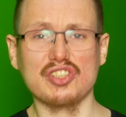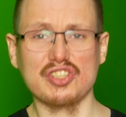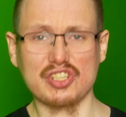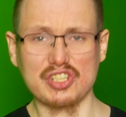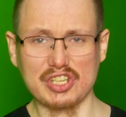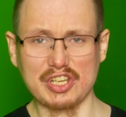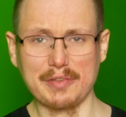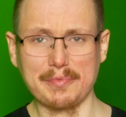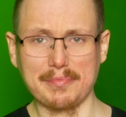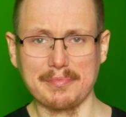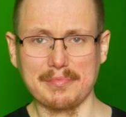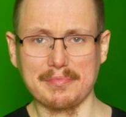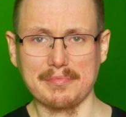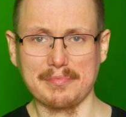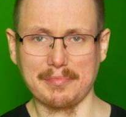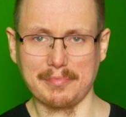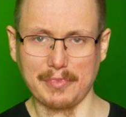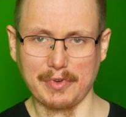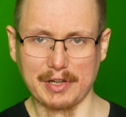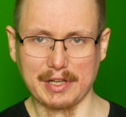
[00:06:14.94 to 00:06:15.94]
Czy
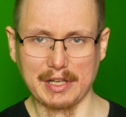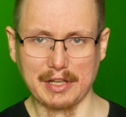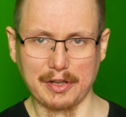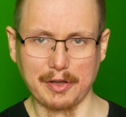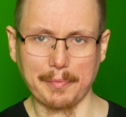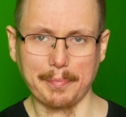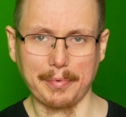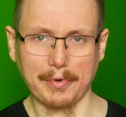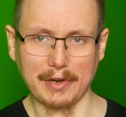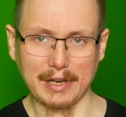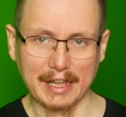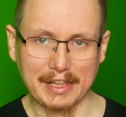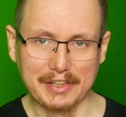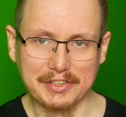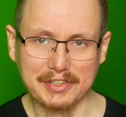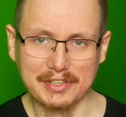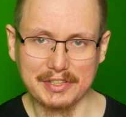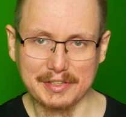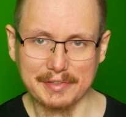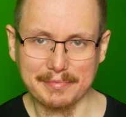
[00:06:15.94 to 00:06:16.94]
mogę go
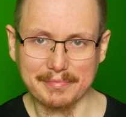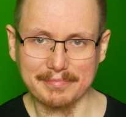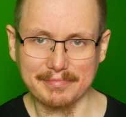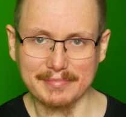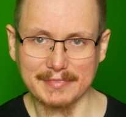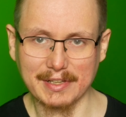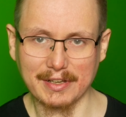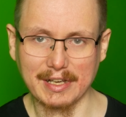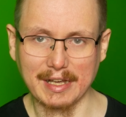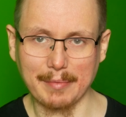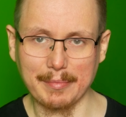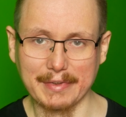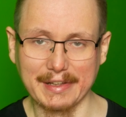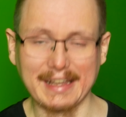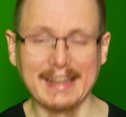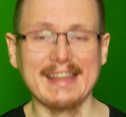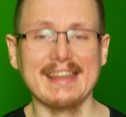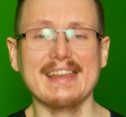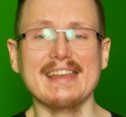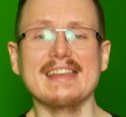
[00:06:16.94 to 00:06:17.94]
polecić? Tego
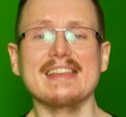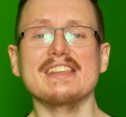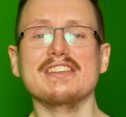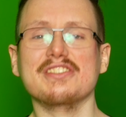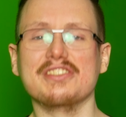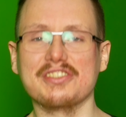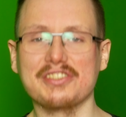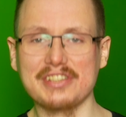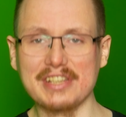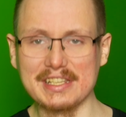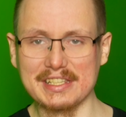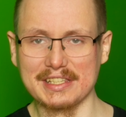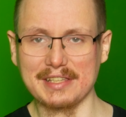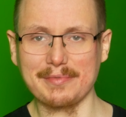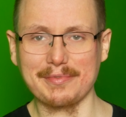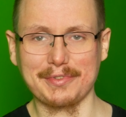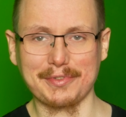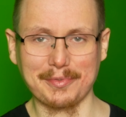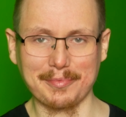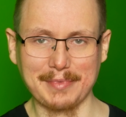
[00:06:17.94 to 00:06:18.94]
Z
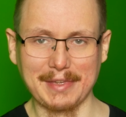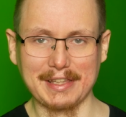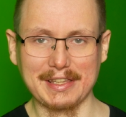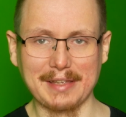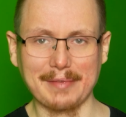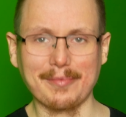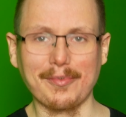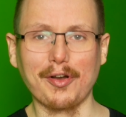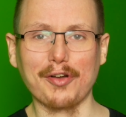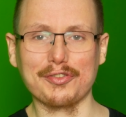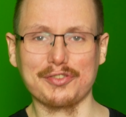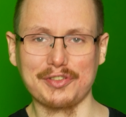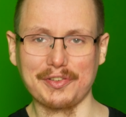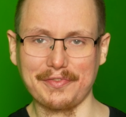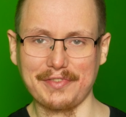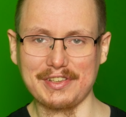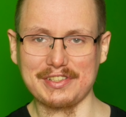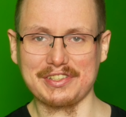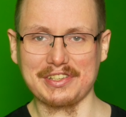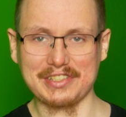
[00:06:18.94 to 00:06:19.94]
czystym sumieniem,
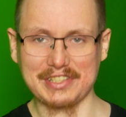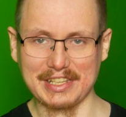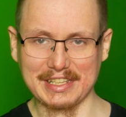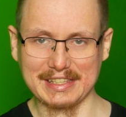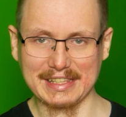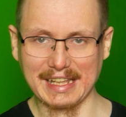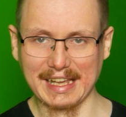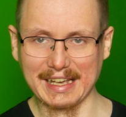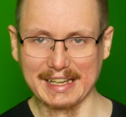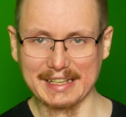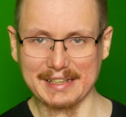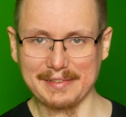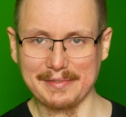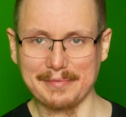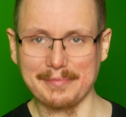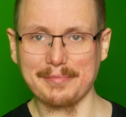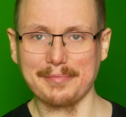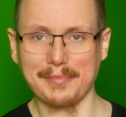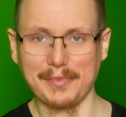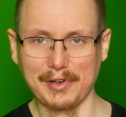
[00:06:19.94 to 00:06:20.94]
oczywiście, że tak,
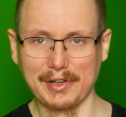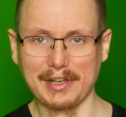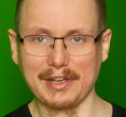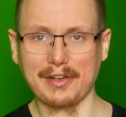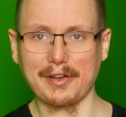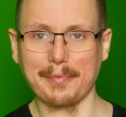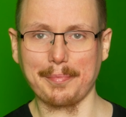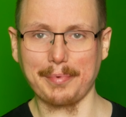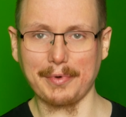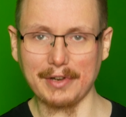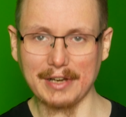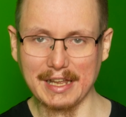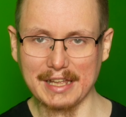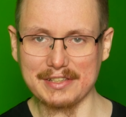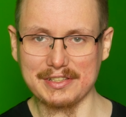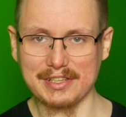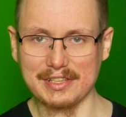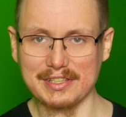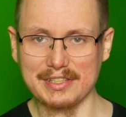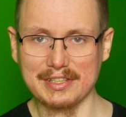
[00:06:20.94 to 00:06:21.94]
mogę go
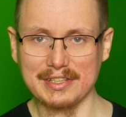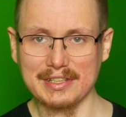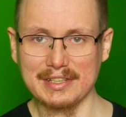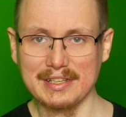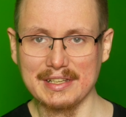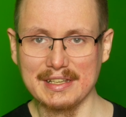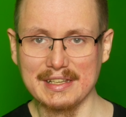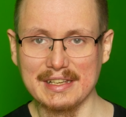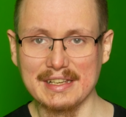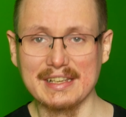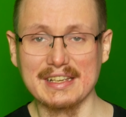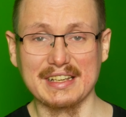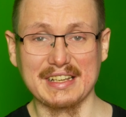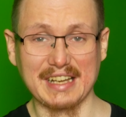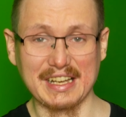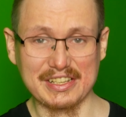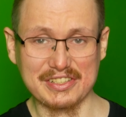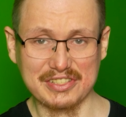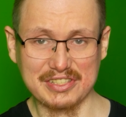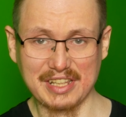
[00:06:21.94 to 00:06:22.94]
polecić
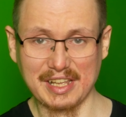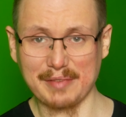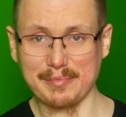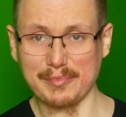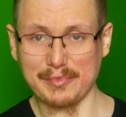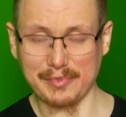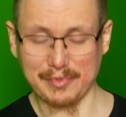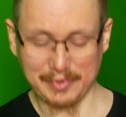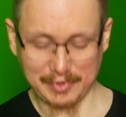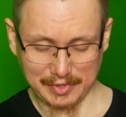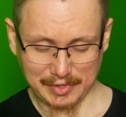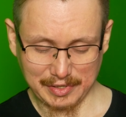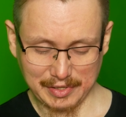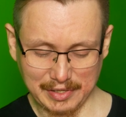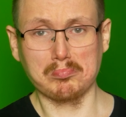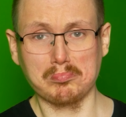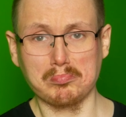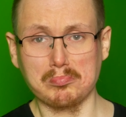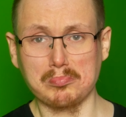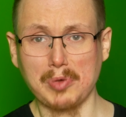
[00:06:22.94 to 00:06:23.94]
każdemu,
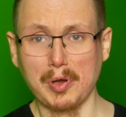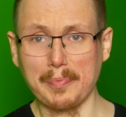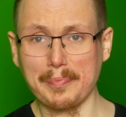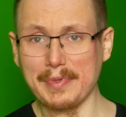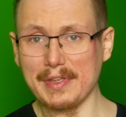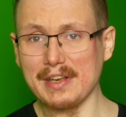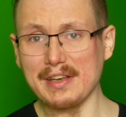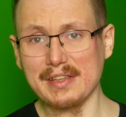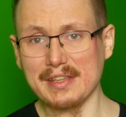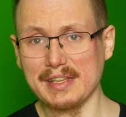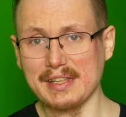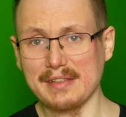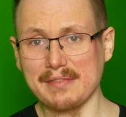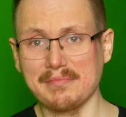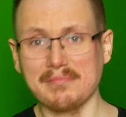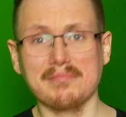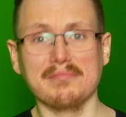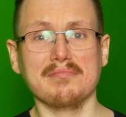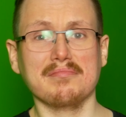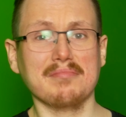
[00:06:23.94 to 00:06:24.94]

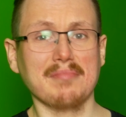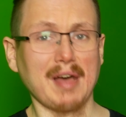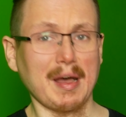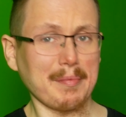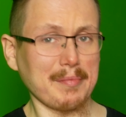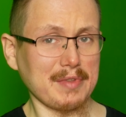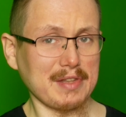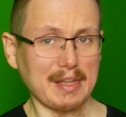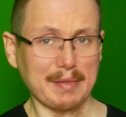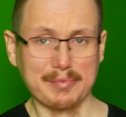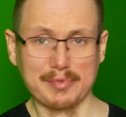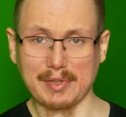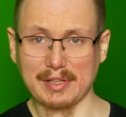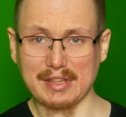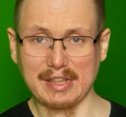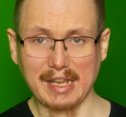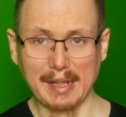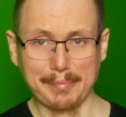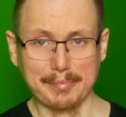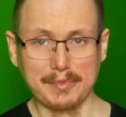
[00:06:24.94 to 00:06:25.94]
mobilny, mamy na
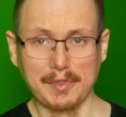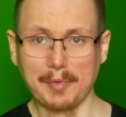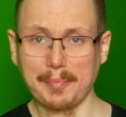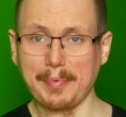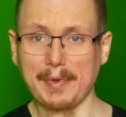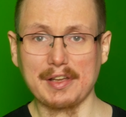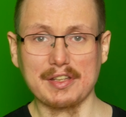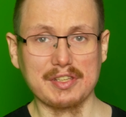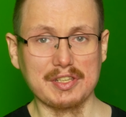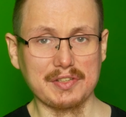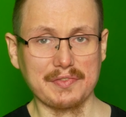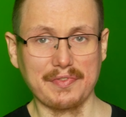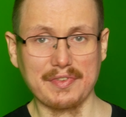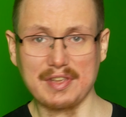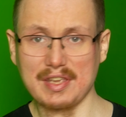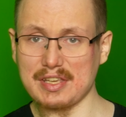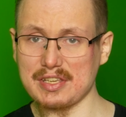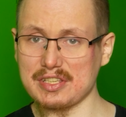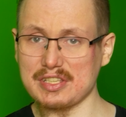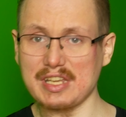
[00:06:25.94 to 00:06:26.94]
przykład laptopa, gdzieś
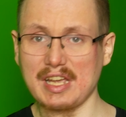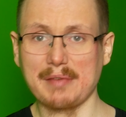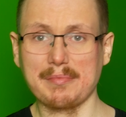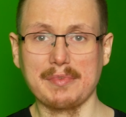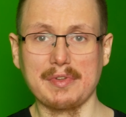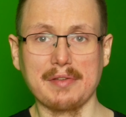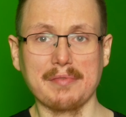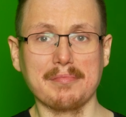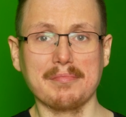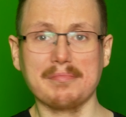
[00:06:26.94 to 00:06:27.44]
wyjeżdżamy,